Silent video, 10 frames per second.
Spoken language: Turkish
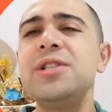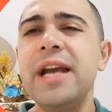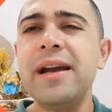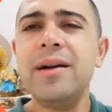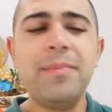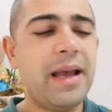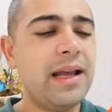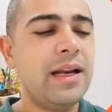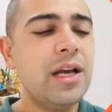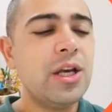
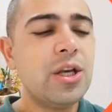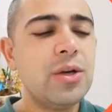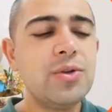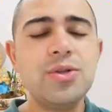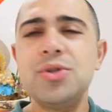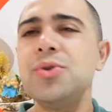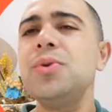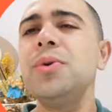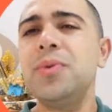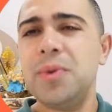chairman used
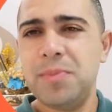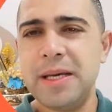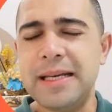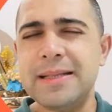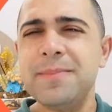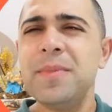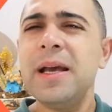to repeat.